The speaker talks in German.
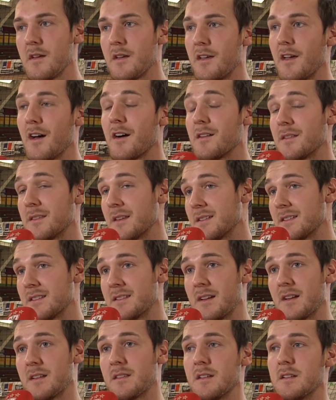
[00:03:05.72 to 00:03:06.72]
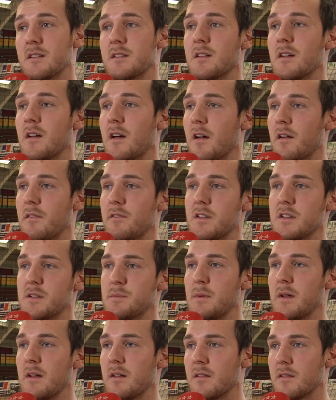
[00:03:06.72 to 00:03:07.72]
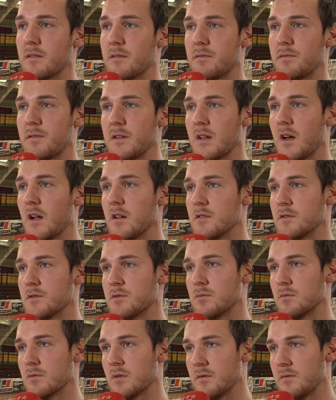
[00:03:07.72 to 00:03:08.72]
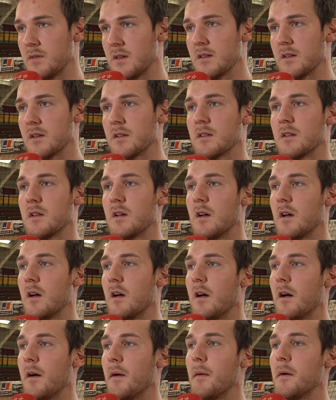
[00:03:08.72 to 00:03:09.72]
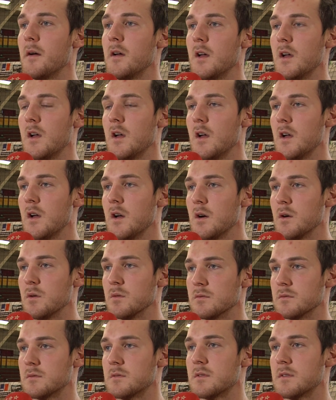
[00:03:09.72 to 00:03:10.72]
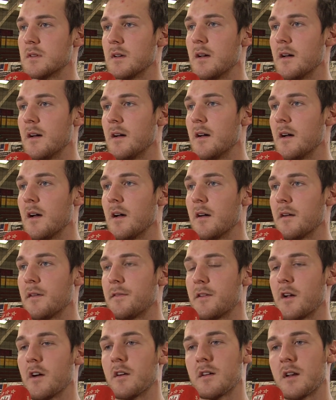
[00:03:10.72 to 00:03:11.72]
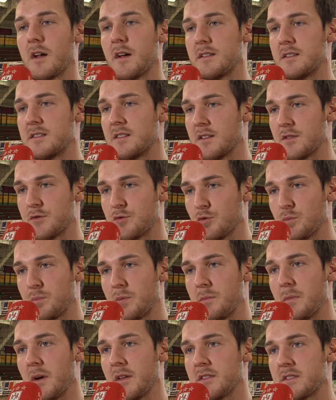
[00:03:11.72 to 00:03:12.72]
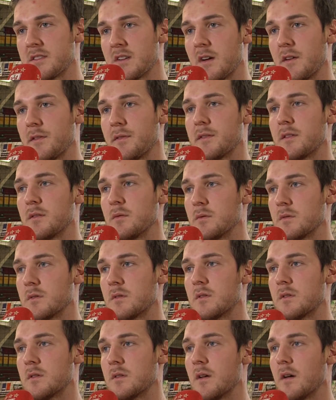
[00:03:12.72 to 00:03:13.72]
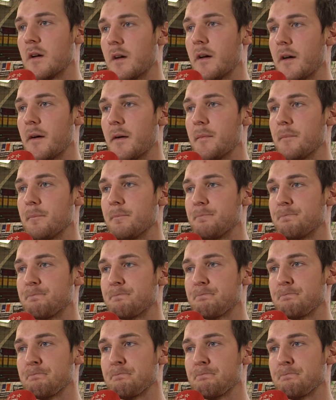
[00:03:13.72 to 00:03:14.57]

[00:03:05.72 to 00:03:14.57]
Ja, das ist richtig. Äh, wir spielen Final und so gewinnen. Äh, und äh, Frankreich ist eine super Mannschaft und ähm,